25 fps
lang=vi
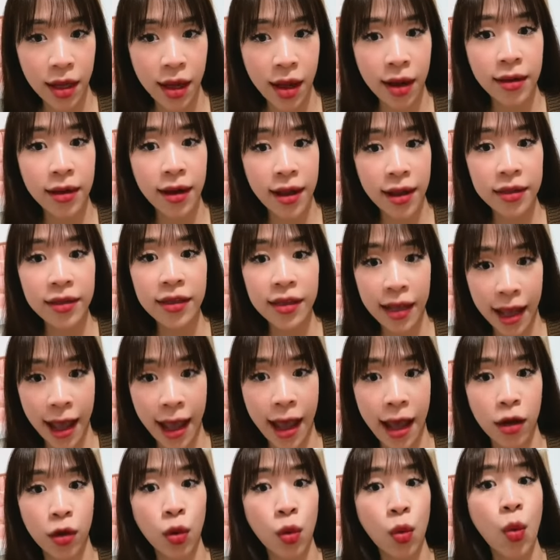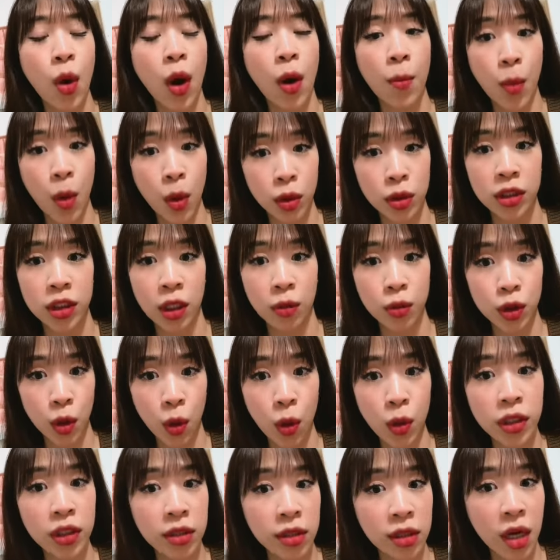đến nhà của một trong số
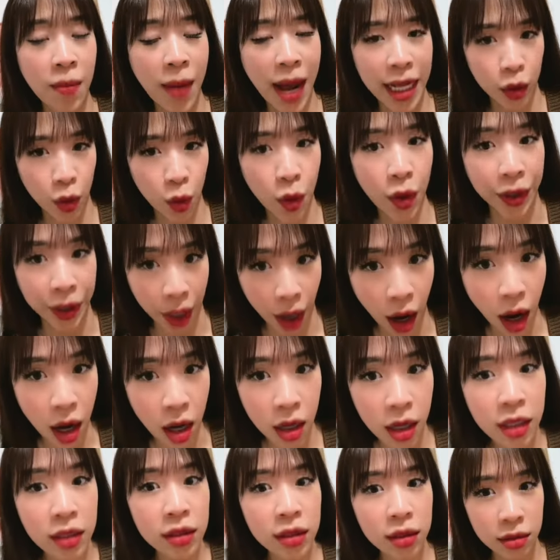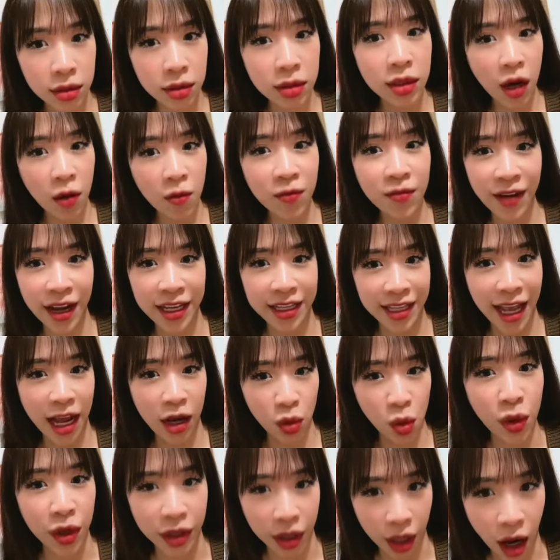những đứa bạn của nó chứ không phải nhà
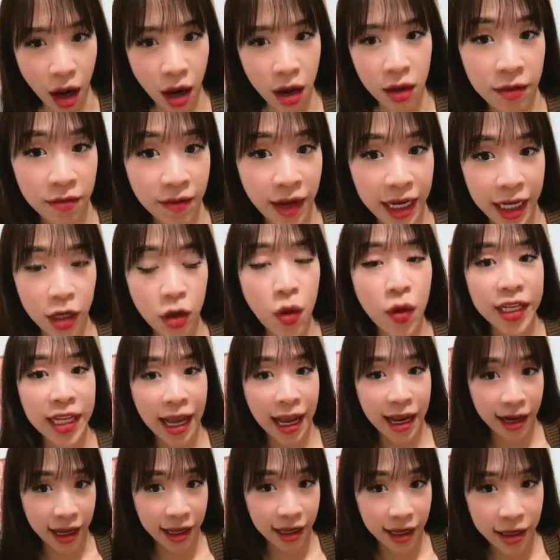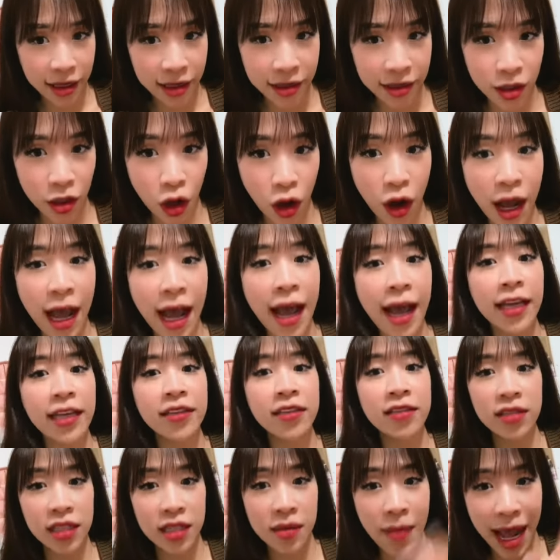của nó và cái ngôi nhà này ấy nó có hai
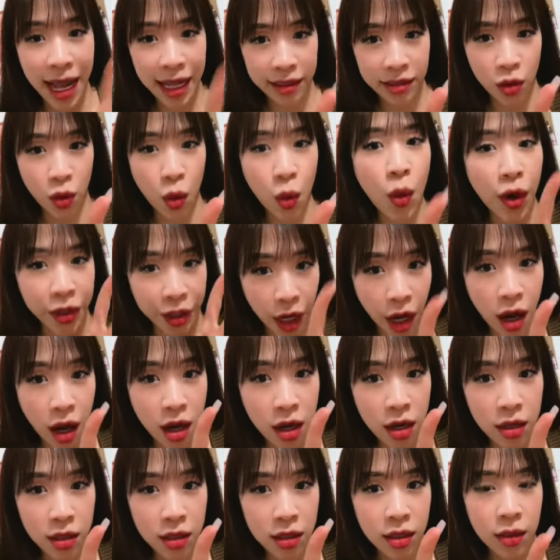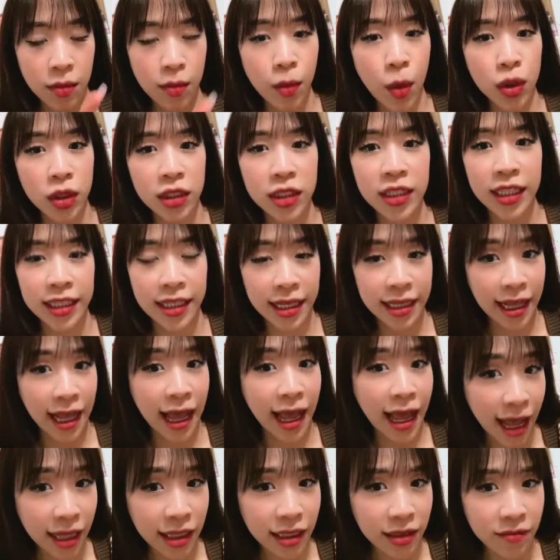người bạn của nó một người tên là
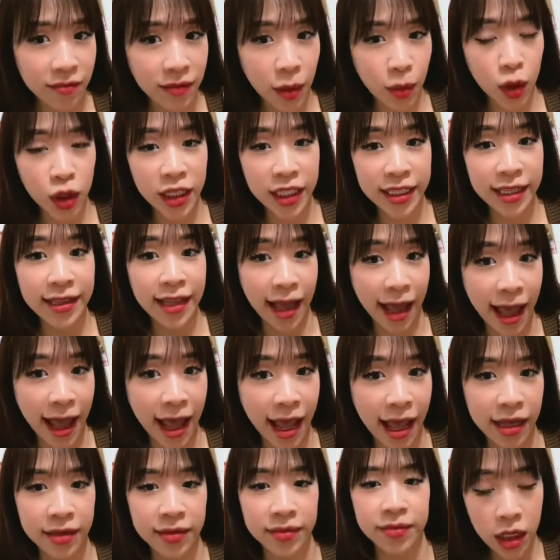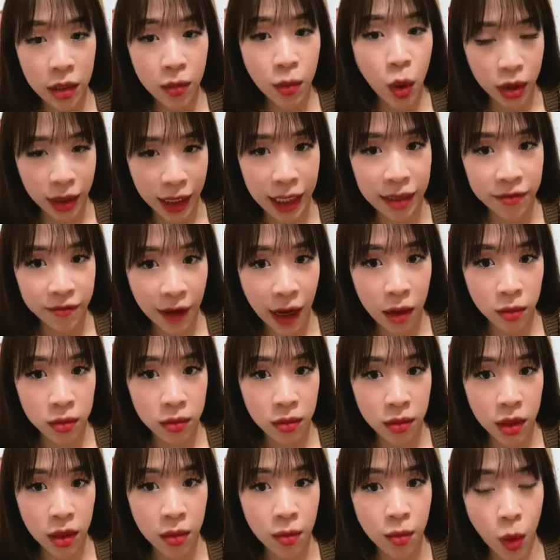H và một người tên là A thì một căn phòng
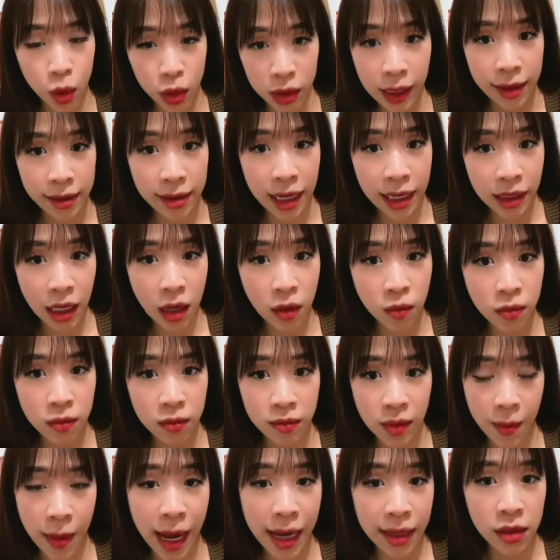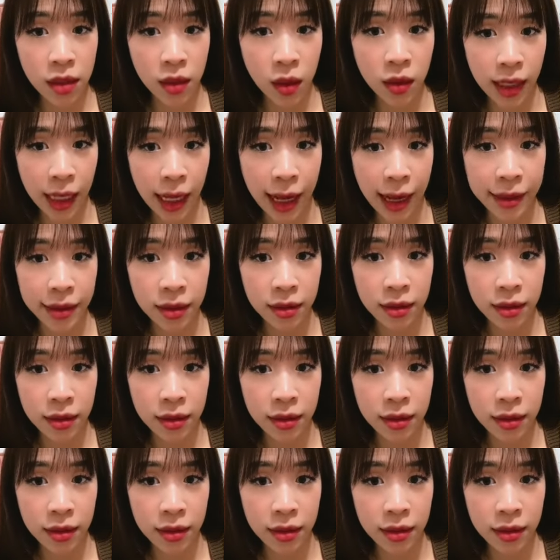một thằng đàn ông và ba đứa con gái